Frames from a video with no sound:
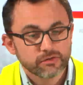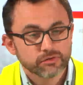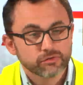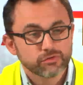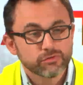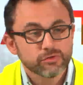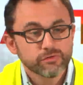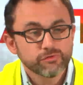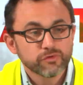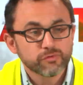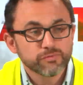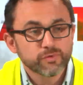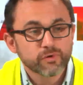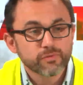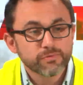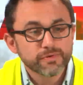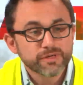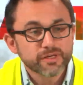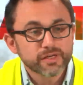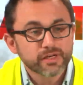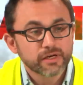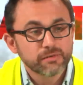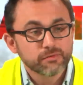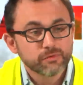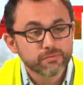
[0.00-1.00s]
et ensuite, il ne faut pas
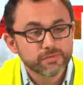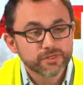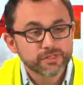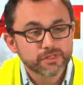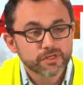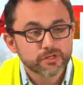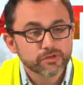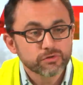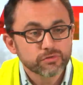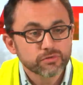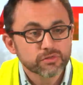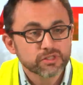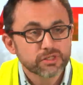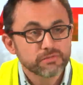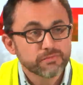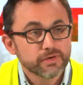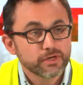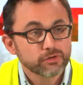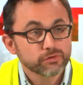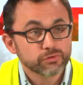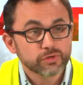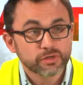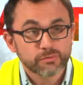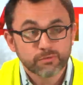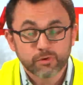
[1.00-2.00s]
oublier que la mobilisation
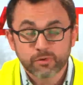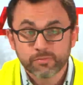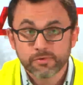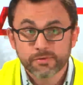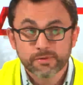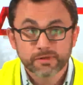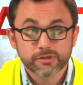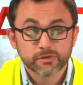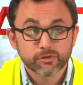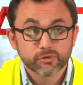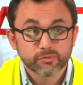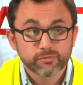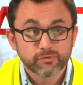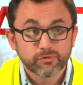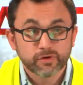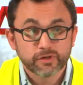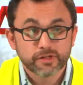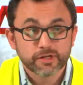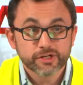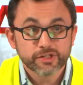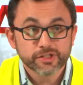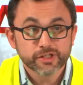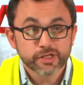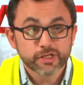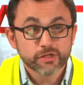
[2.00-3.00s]
démarre sur les problématiques de
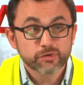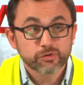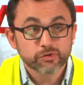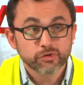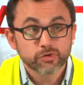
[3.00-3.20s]
pouvoir d'achat.